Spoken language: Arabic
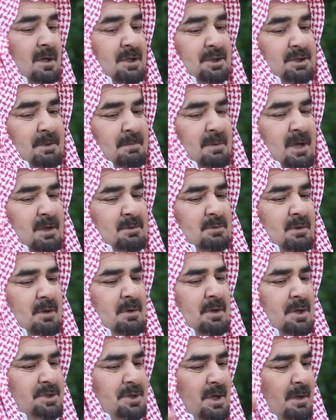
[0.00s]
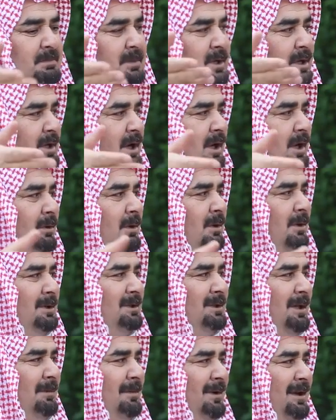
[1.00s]
انتبهت والله انا شايب بالقاع وهو
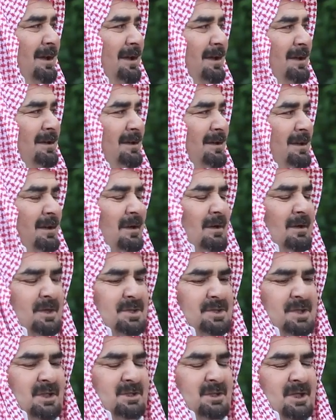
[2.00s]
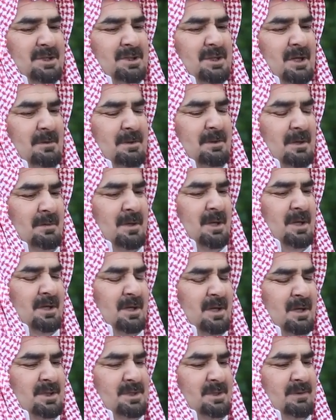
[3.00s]
الطبله رجعت على الشايب ما
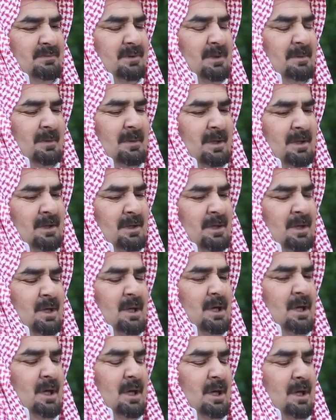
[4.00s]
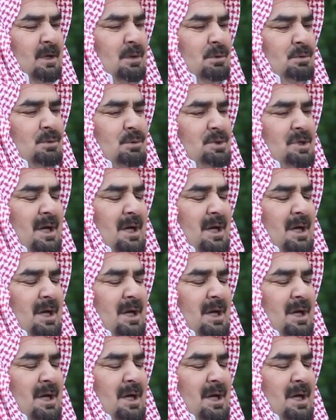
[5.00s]
انا اسف طبعا آه، قلت له